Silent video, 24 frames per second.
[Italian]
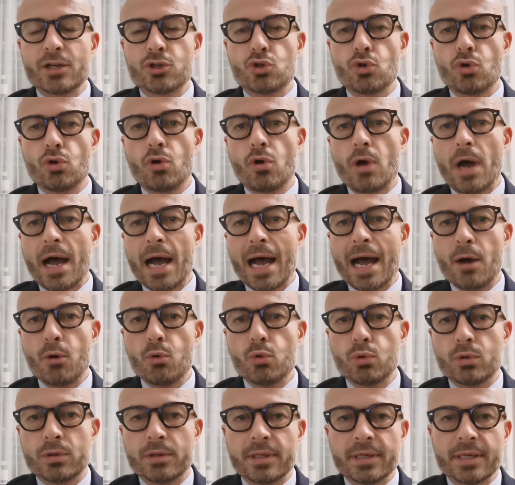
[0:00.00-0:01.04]
che sono
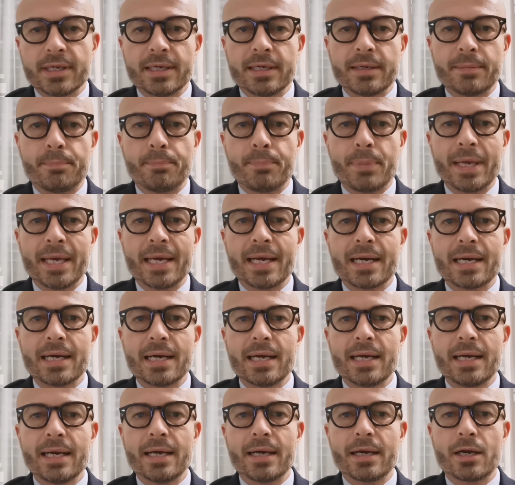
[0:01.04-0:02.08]
out
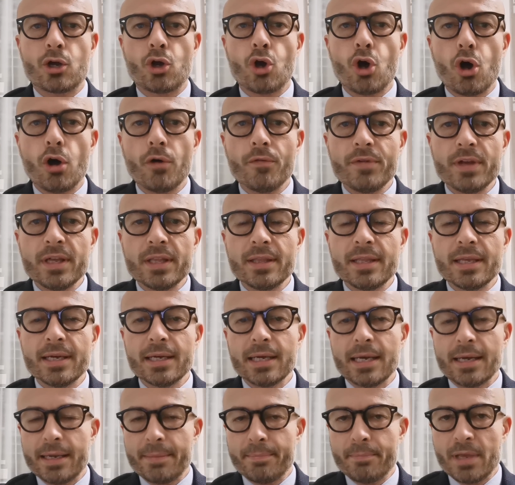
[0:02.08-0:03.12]
per
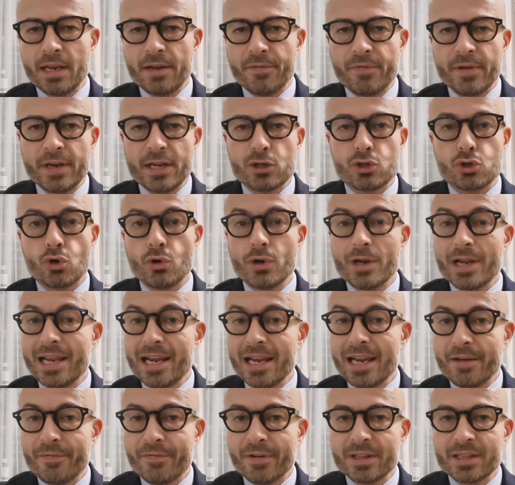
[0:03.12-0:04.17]
Covid, mi riferisco
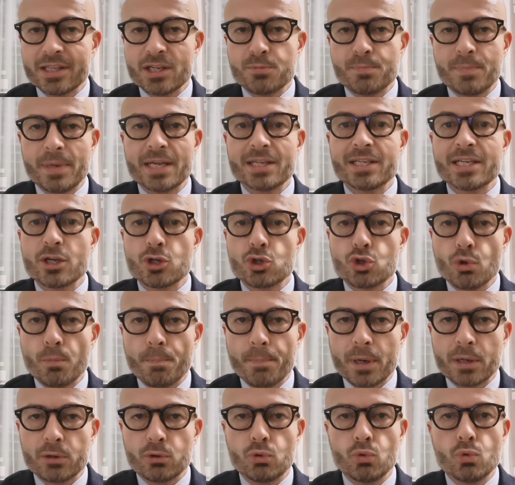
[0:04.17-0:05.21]
nella fattispecie
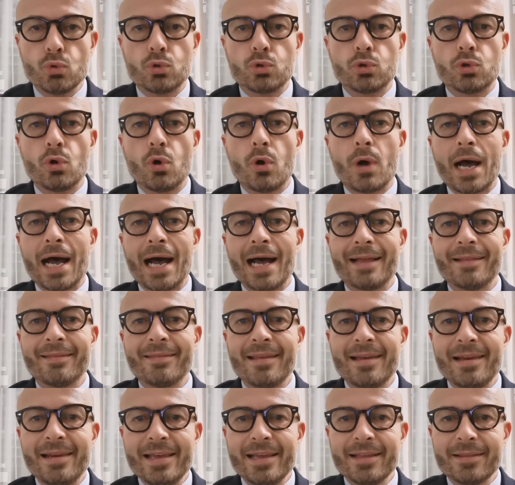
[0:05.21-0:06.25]
soprattutto a
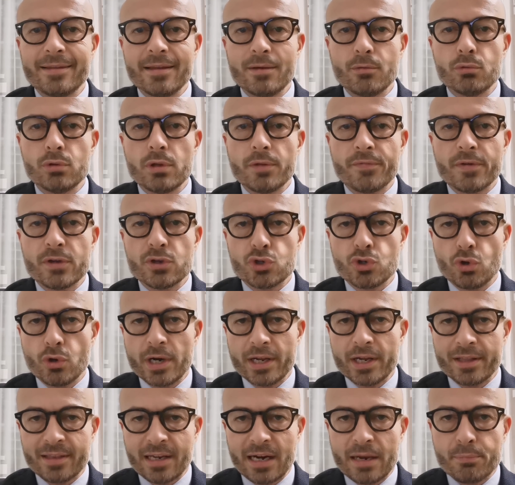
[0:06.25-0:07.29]
Delit, un
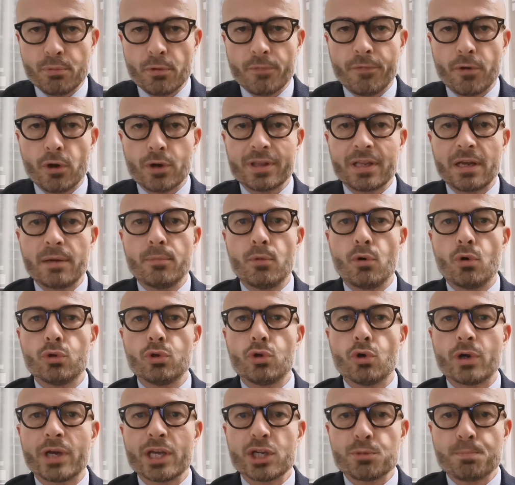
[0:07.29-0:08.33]
difensore tra i più forti al
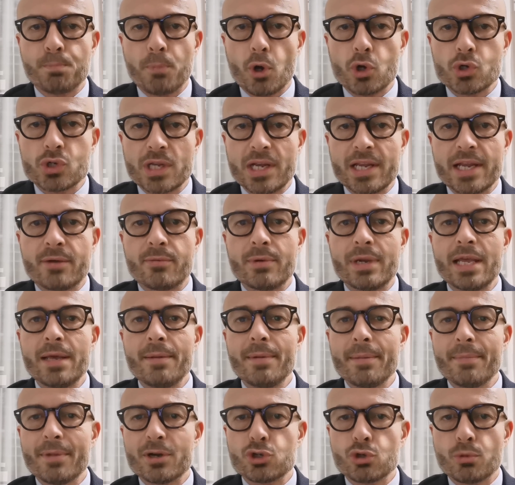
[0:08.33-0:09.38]
mondo che sposta gli
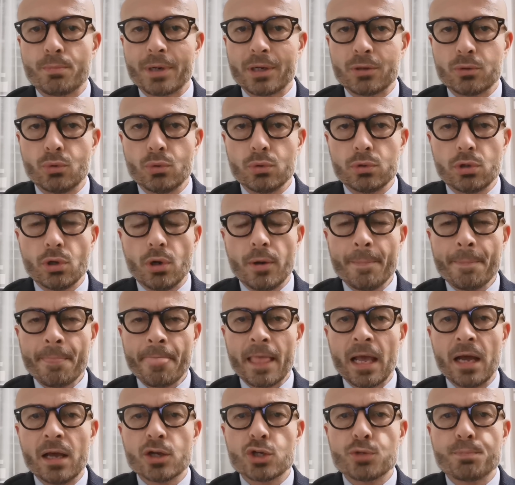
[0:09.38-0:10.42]
equilibri, ma soprattutto
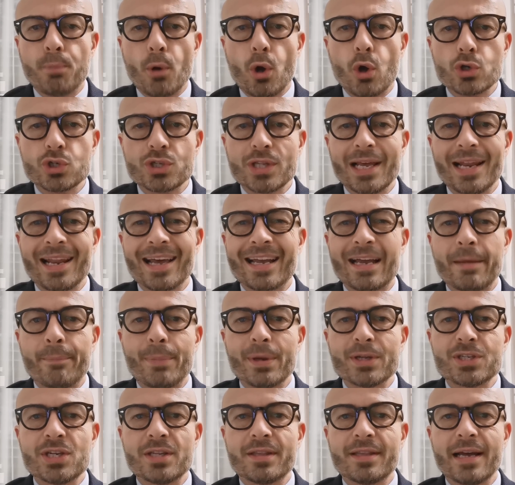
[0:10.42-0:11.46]
sposta la
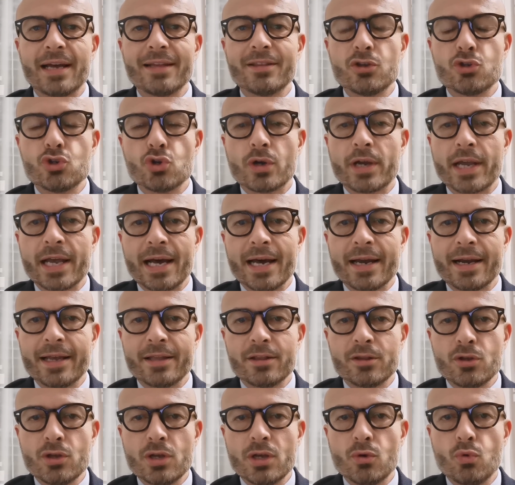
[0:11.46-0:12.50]
capacità di
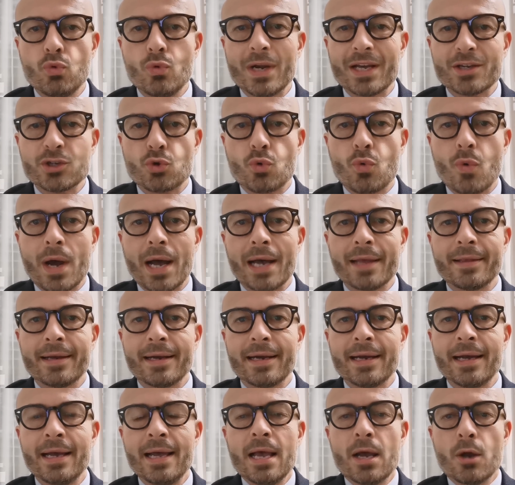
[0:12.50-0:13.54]
giocare di una
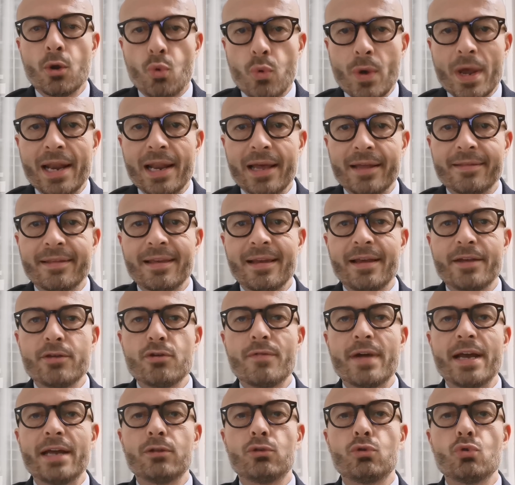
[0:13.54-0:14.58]
squadra, quella della
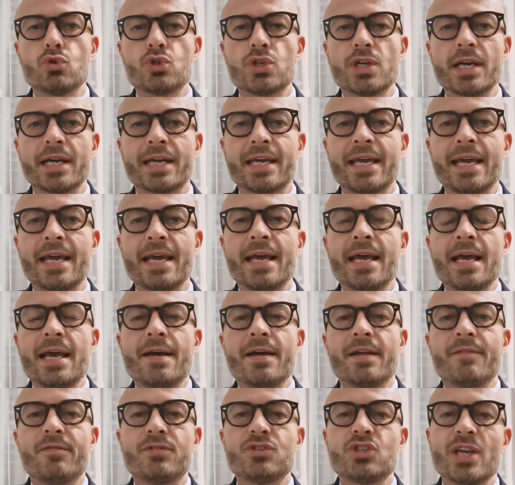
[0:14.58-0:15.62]
Juventus che
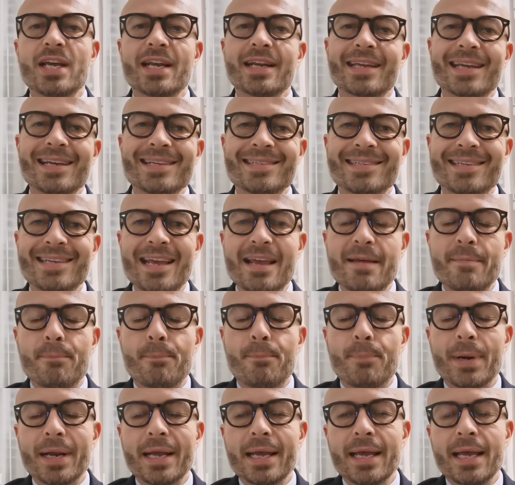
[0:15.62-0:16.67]
cerca
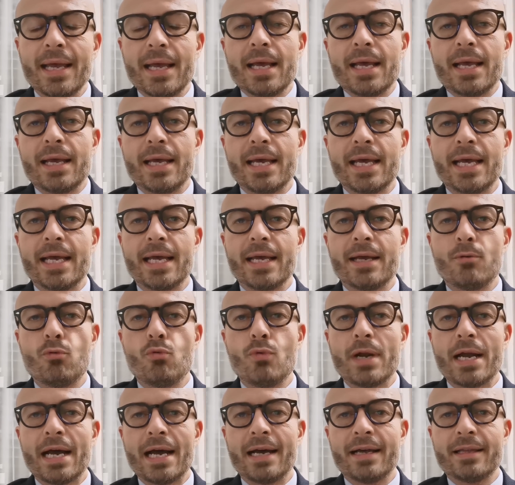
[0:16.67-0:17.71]
sempre eh,
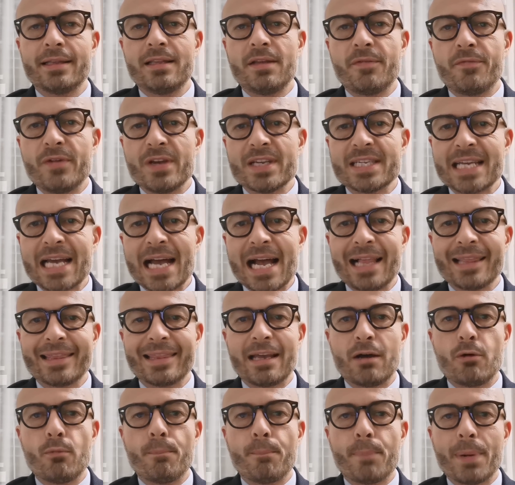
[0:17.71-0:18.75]
una difesa
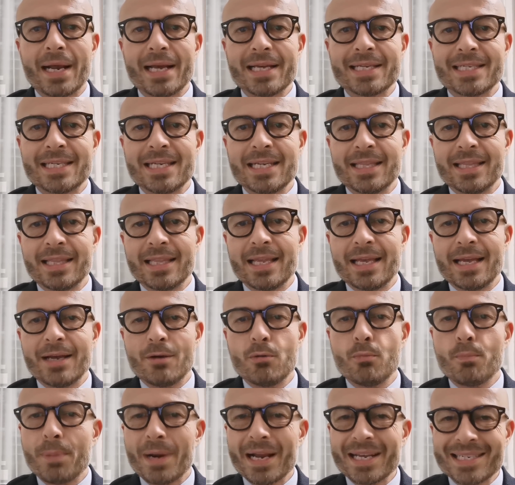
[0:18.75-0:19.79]
alta, un pressing,
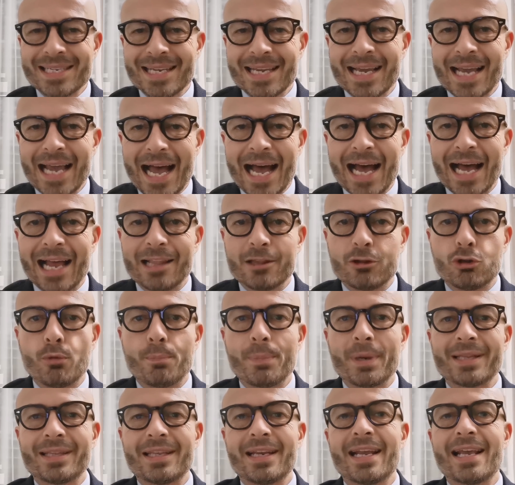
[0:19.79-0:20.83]
un pressing alto
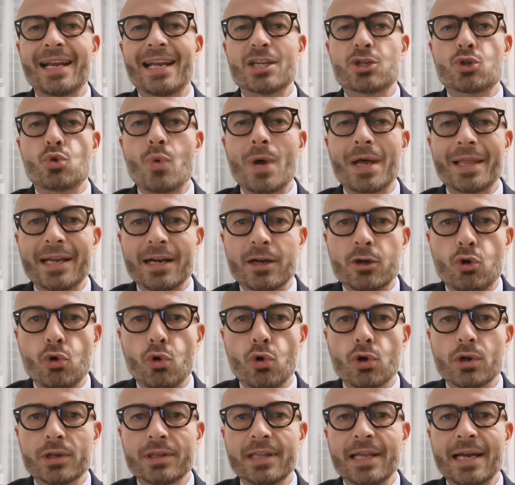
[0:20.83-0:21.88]
per tenere la squadra
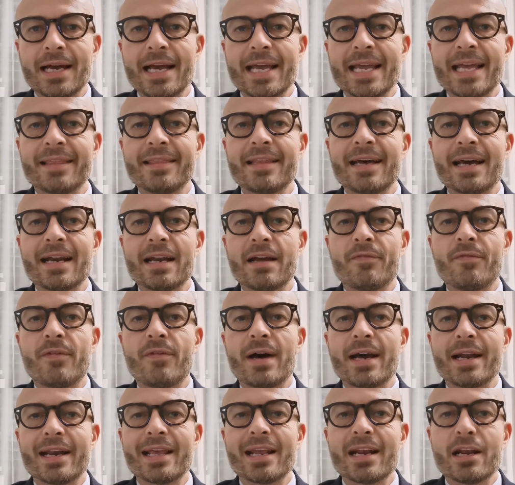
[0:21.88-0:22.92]
corta e andare a
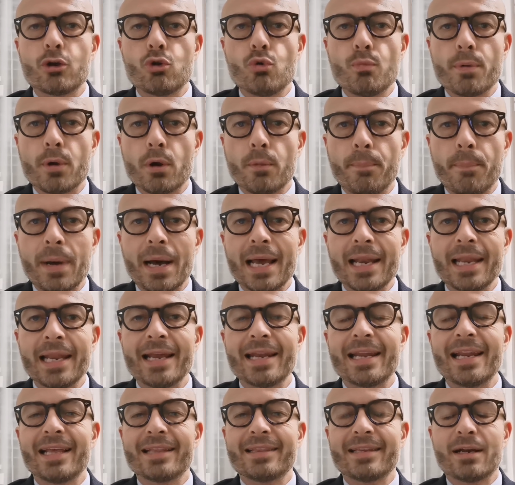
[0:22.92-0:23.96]
fare il recupero palla
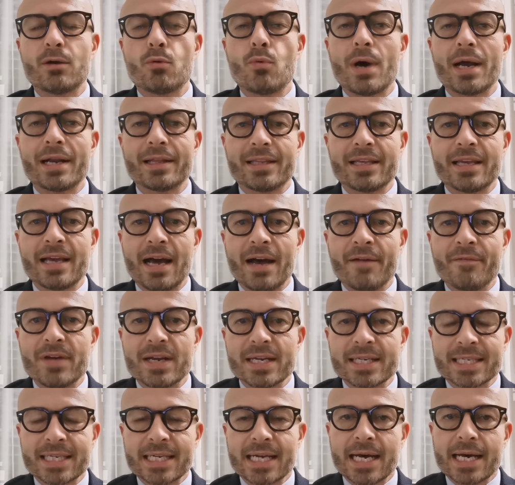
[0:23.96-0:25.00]
nella tre quarti
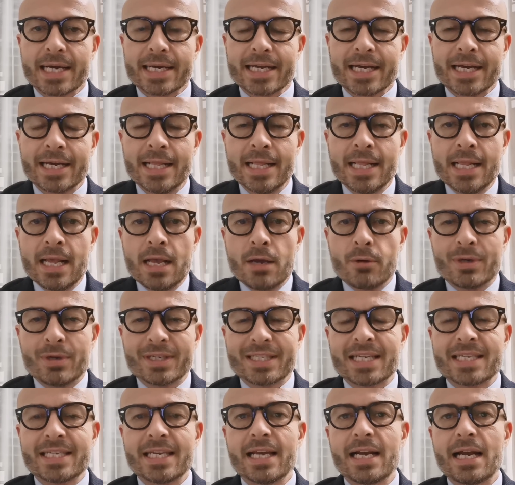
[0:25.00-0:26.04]
avversaria.
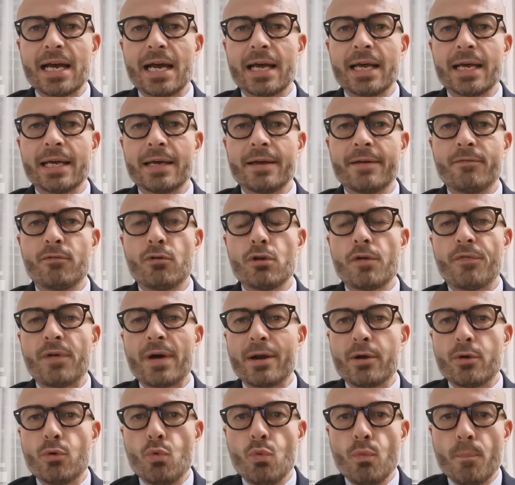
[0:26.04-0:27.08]
Questa sera eh, voglio
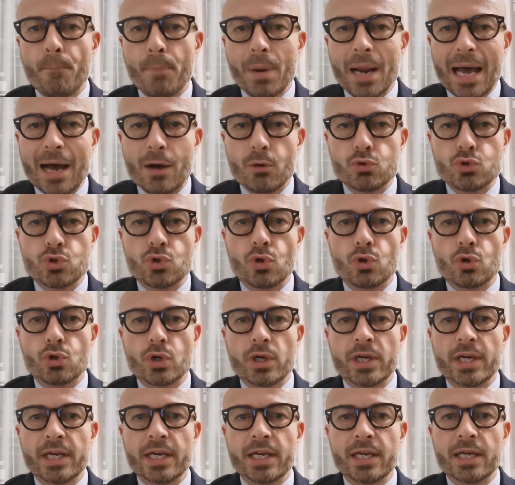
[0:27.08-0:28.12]
fare un plauso
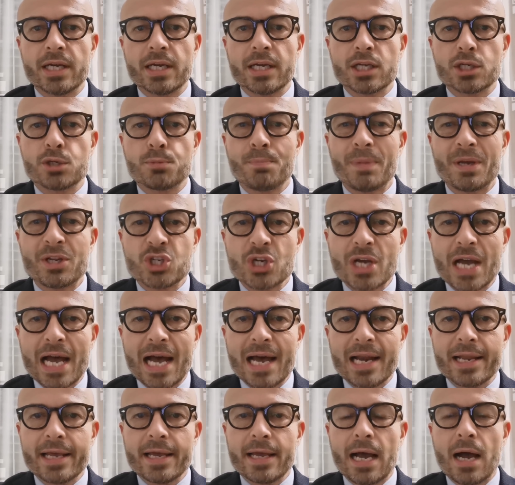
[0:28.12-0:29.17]
eh,
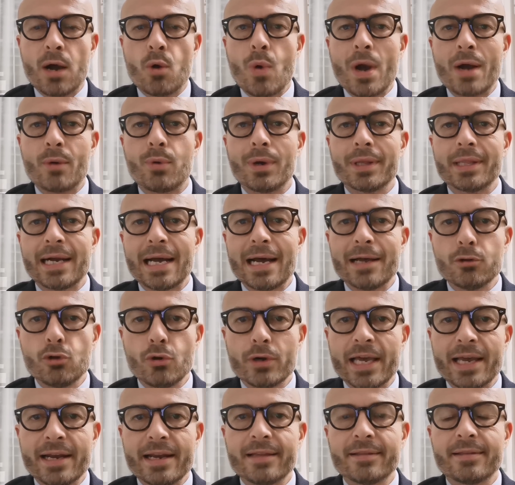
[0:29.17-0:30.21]
speciale a Juan Quadrado
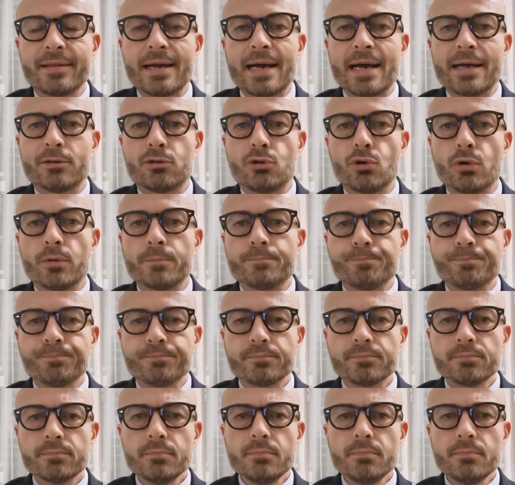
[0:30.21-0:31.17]
che è rientrato